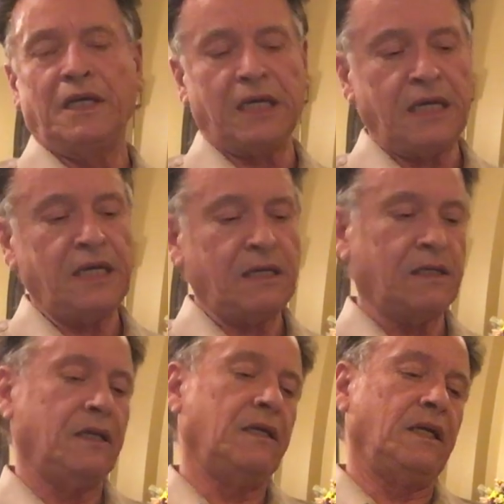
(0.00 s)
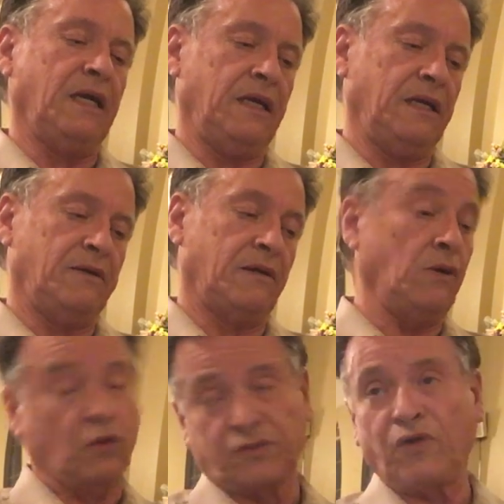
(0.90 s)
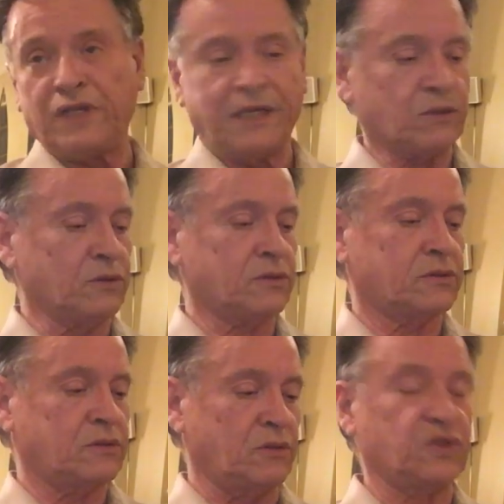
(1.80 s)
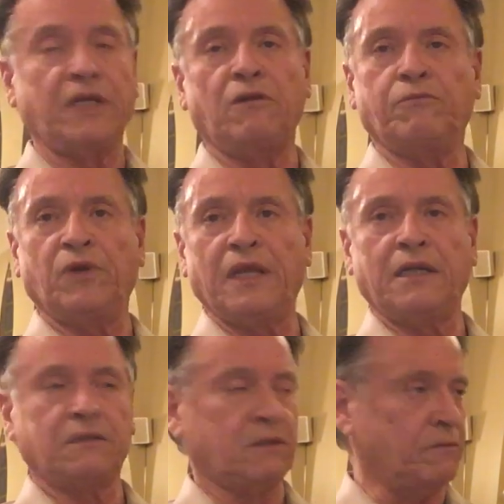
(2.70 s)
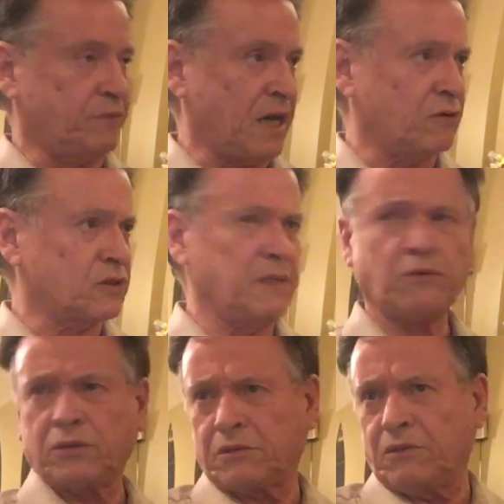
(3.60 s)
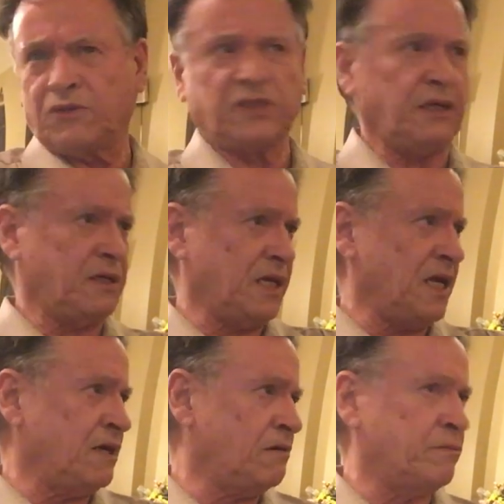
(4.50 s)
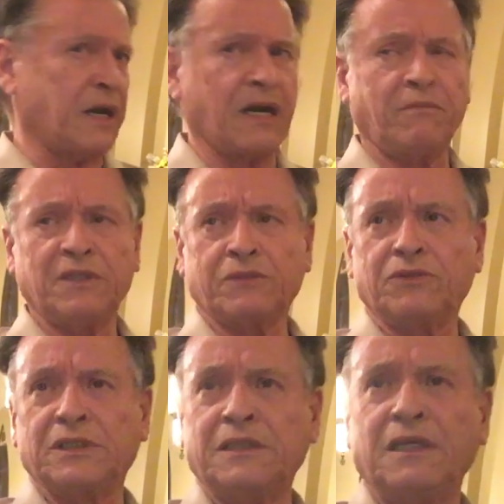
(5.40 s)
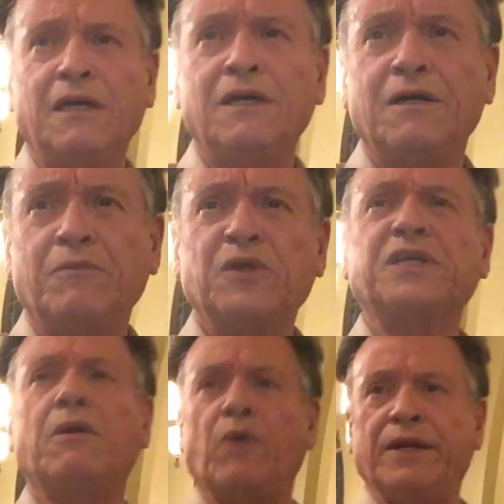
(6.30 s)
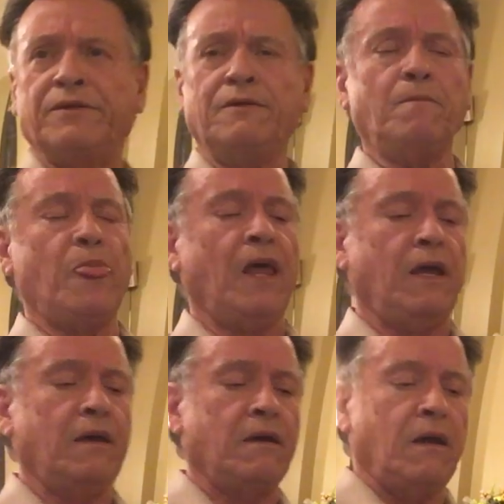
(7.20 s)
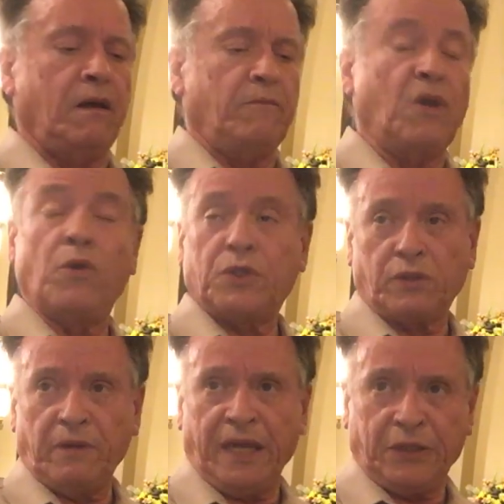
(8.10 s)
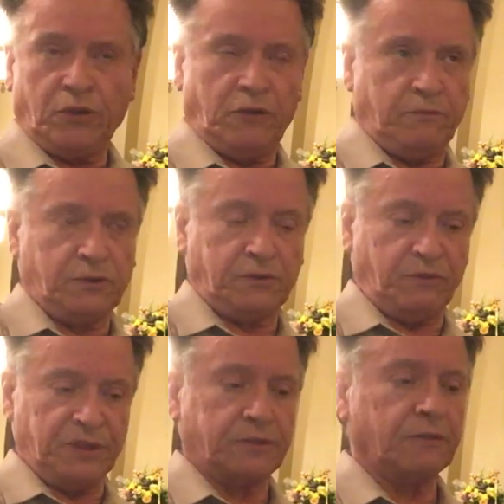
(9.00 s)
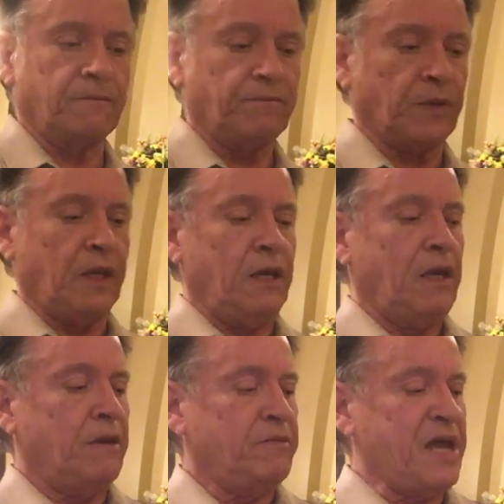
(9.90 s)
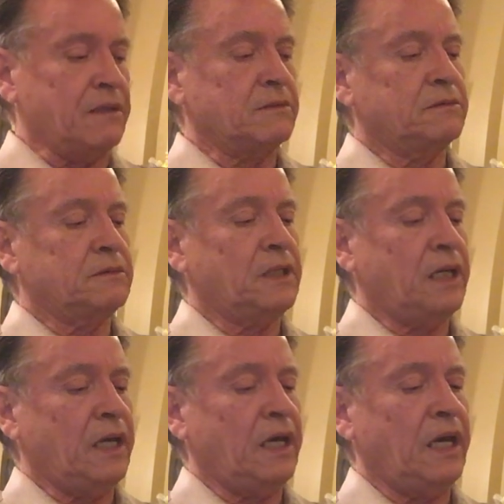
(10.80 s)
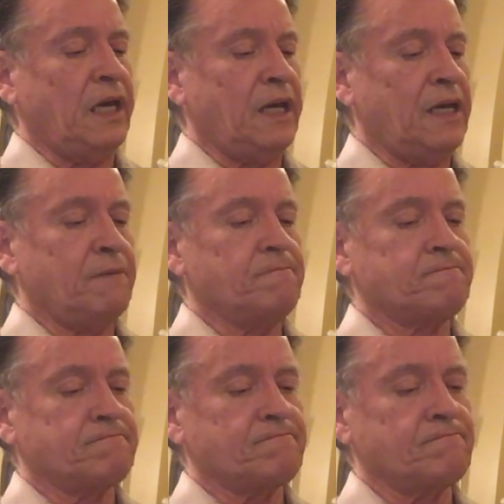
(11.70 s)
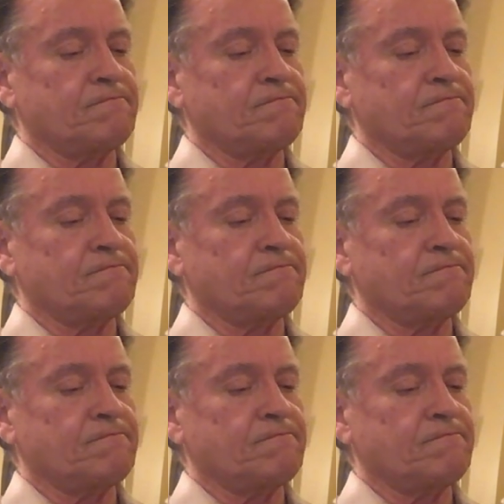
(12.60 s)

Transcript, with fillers: y eh, los folletos, los que no puedan comprar los libros, o si quieren comprar ambas cosas, pues qué bueno, ¿no? pero no es obligatorio, por supuesto. Bien, eh,